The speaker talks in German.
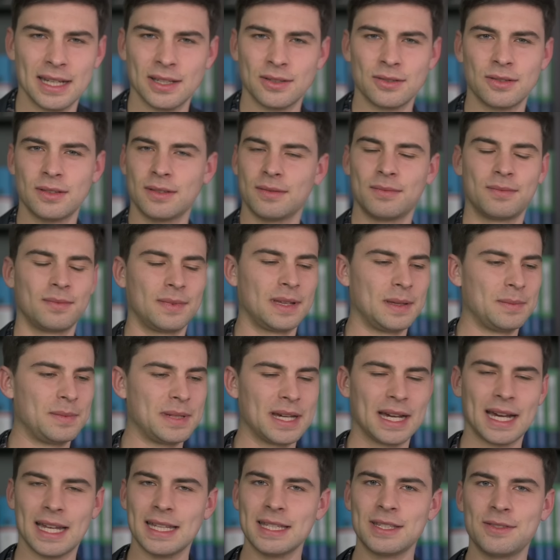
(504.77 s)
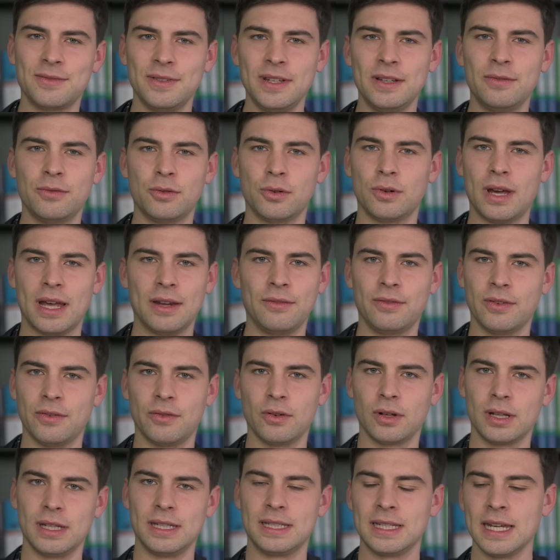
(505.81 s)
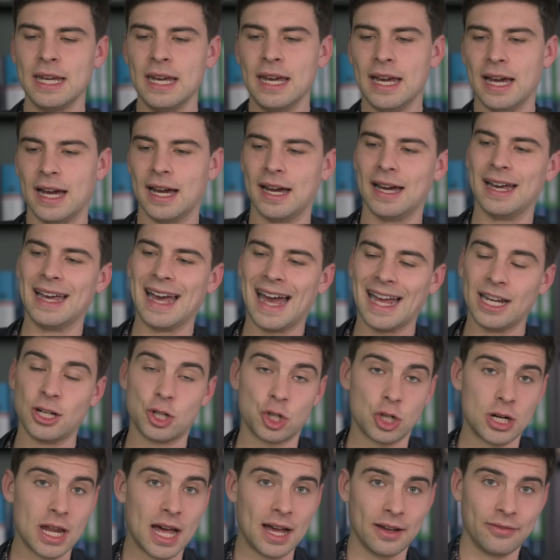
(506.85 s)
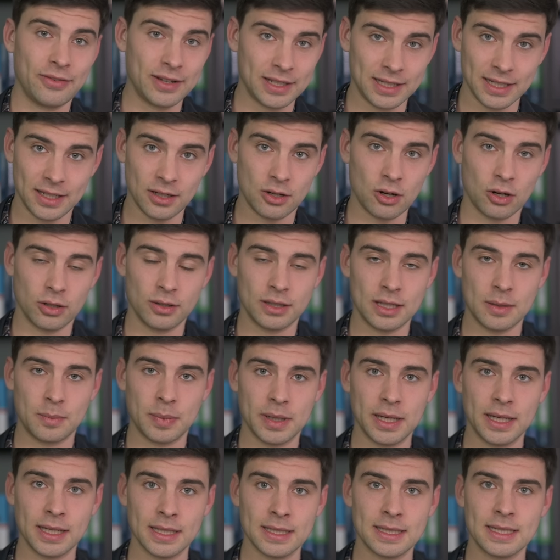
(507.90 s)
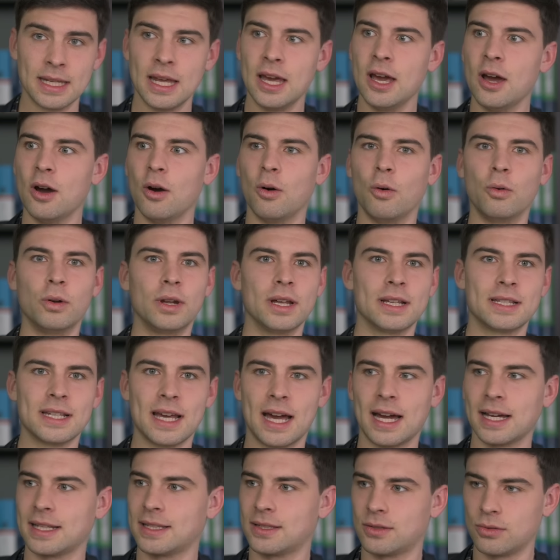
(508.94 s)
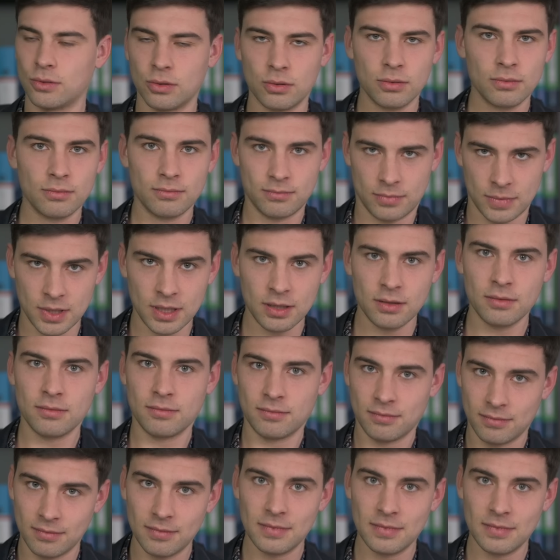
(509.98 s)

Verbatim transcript: Also es gibt ja ganz viel, wo du entweder wirklich äh, einen schlagfertigen Konter bringst oder sagst so, ne,